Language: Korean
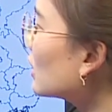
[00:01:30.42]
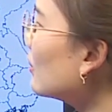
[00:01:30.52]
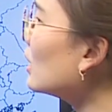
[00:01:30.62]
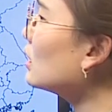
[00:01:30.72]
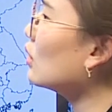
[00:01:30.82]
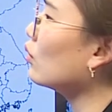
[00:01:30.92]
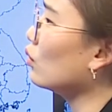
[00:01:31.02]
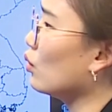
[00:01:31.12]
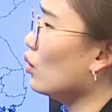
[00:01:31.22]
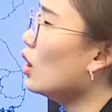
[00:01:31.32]

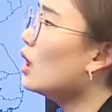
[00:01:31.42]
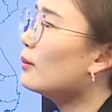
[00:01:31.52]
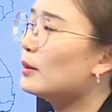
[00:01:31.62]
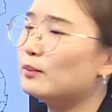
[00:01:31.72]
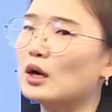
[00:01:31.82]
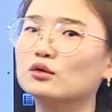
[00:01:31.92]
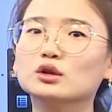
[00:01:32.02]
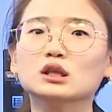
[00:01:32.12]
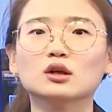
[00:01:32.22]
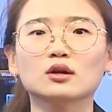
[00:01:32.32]
산발적으로
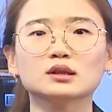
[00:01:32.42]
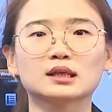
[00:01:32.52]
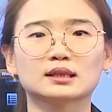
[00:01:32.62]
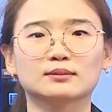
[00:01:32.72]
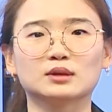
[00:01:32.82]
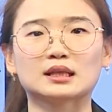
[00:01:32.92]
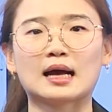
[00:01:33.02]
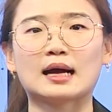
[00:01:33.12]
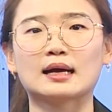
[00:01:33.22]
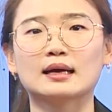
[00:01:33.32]
빗방울이
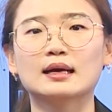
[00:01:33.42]
떨어지겠습니다.